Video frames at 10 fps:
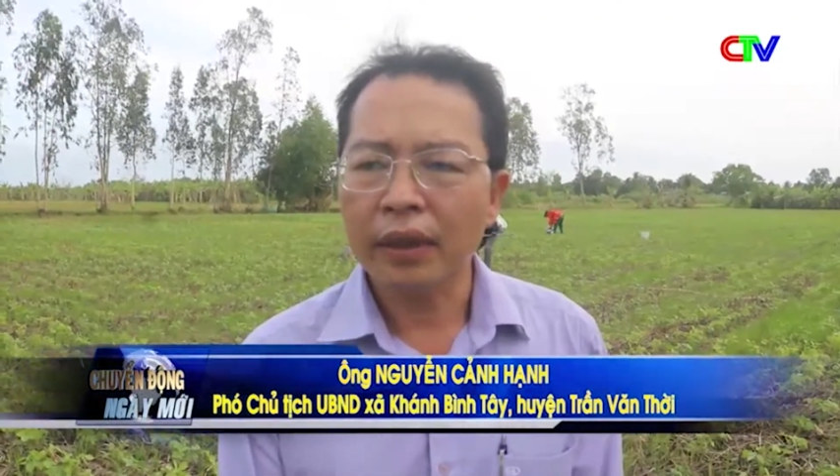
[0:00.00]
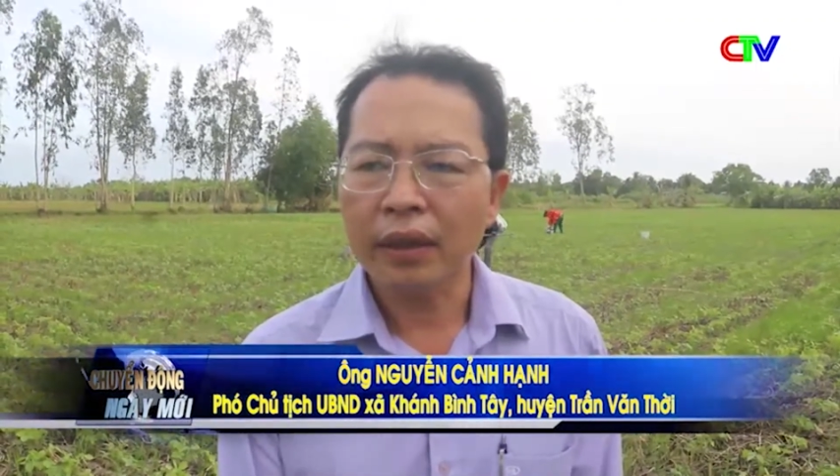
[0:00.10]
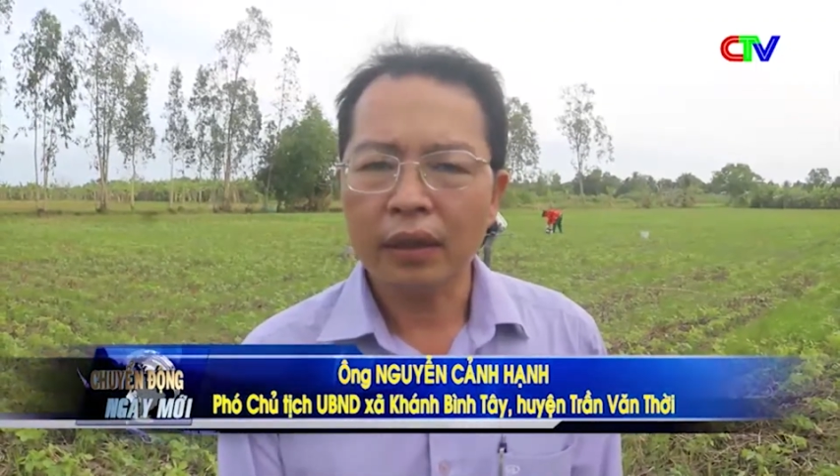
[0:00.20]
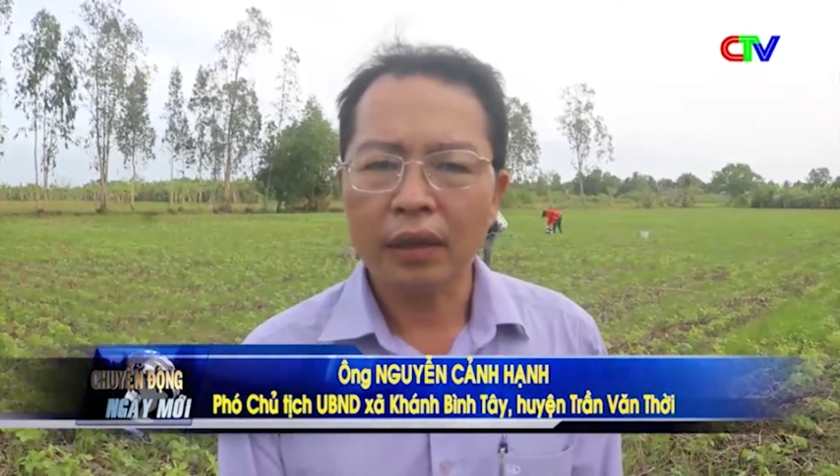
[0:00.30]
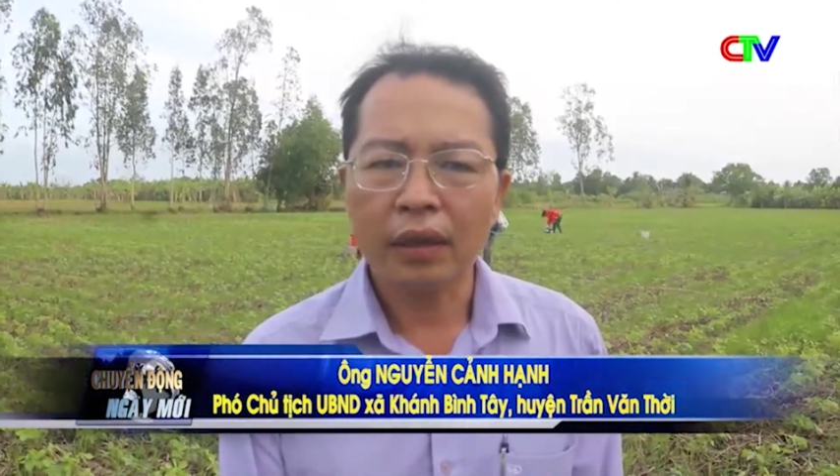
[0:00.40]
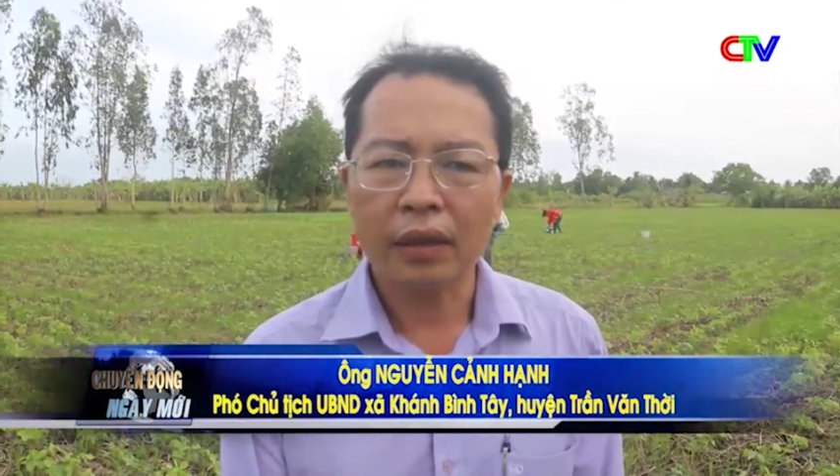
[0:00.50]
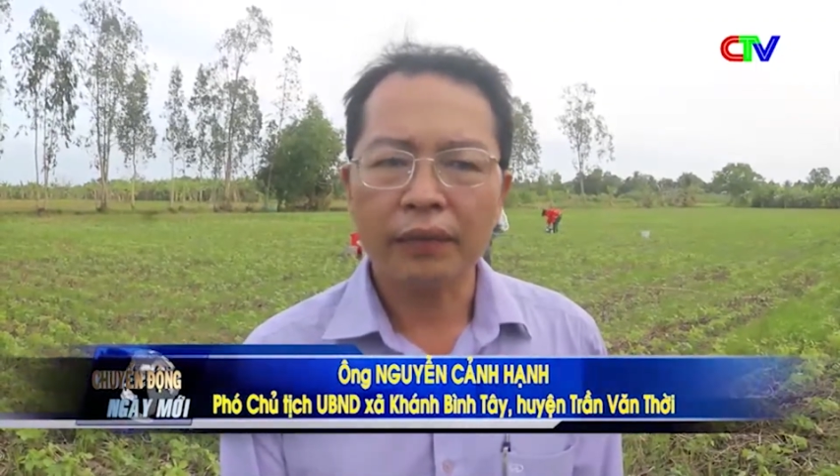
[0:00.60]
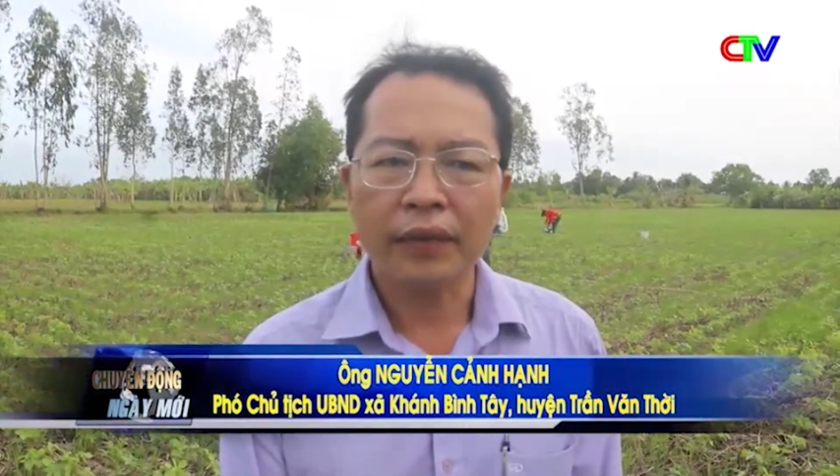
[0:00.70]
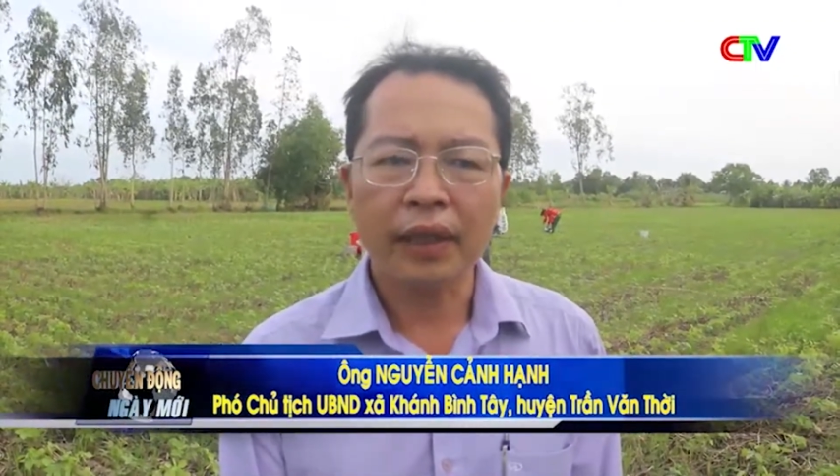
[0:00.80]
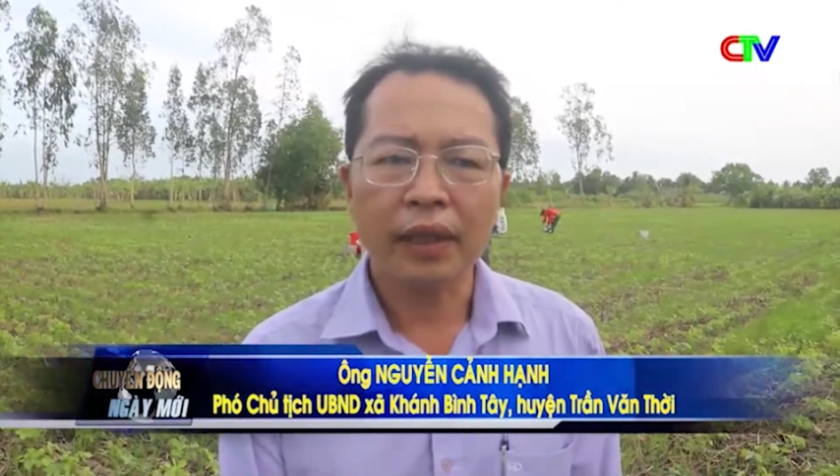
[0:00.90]
phí là
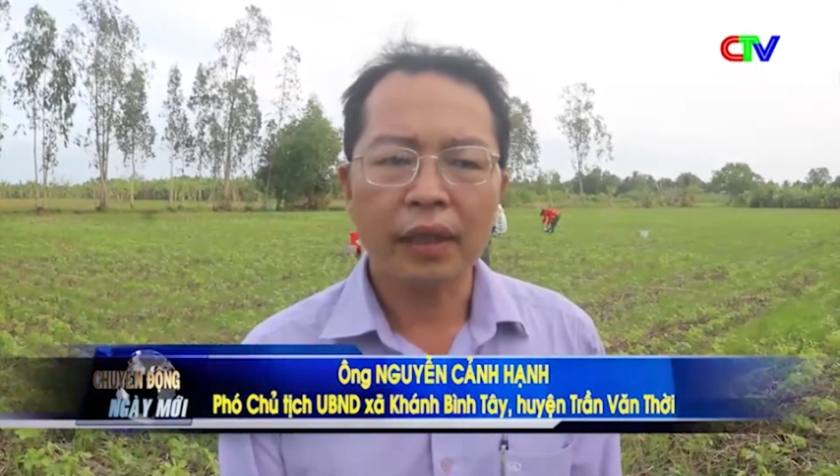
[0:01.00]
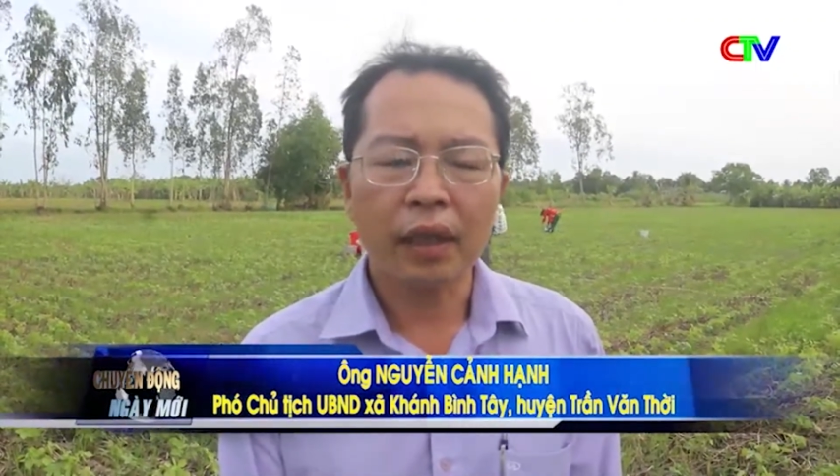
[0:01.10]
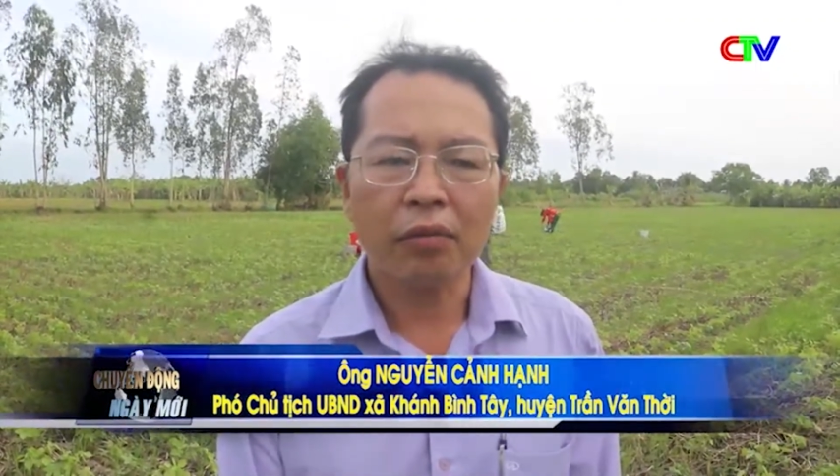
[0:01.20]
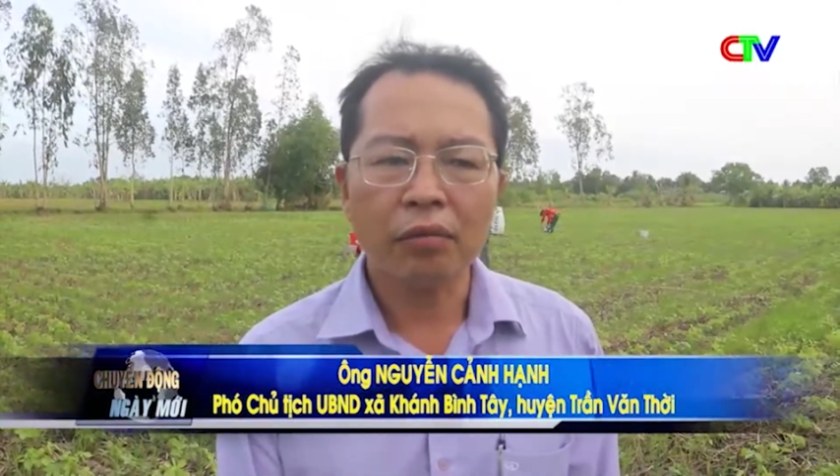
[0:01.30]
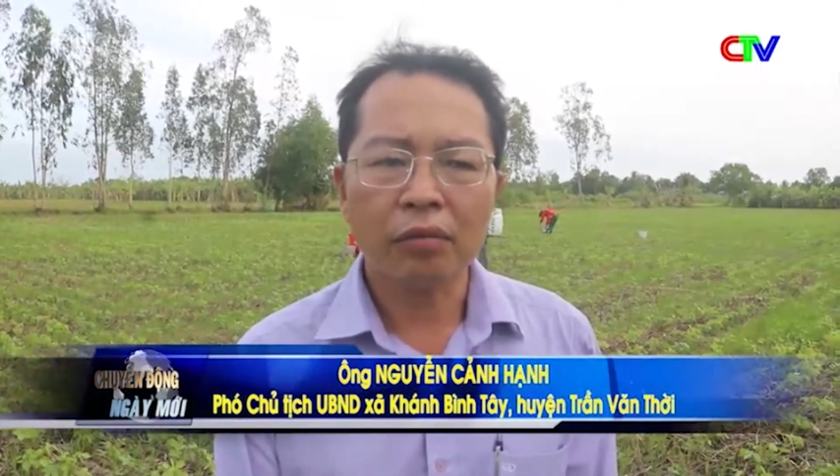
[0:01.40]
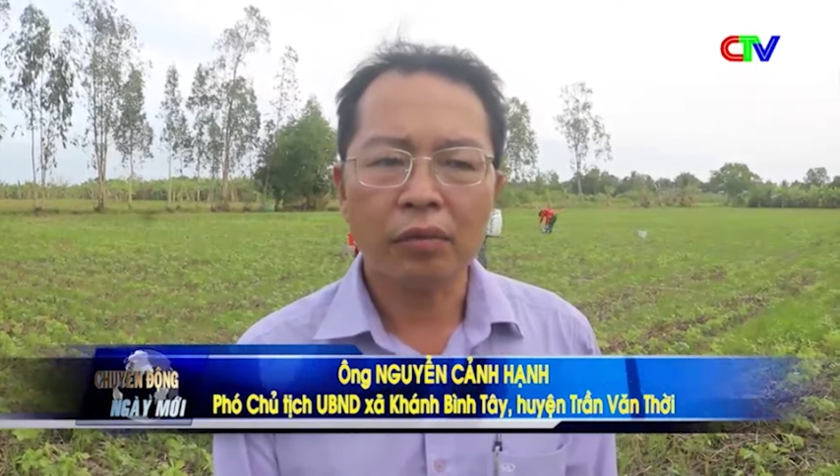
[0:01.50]
về nhân công